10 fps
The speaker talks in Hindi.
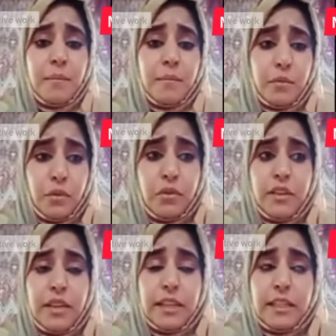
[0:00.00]
खुद
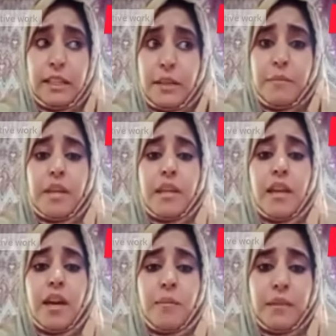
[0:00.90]
विलिंग थी मैंने अपना